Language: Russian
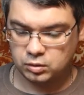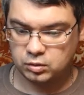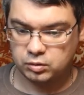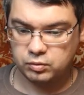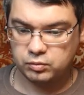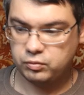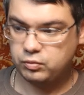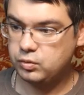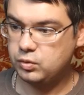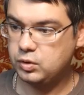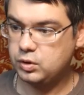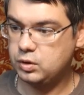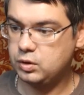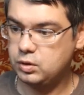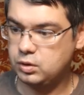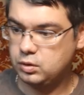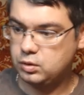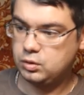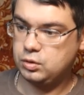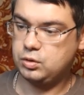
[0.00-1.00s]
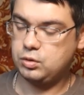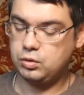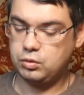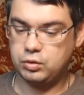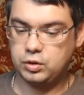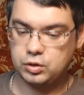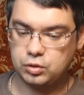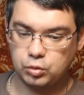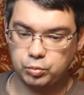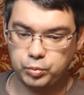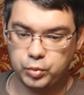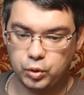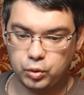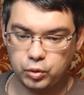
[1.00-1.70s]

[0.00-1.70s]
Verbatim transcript: Вот, что у нас тут по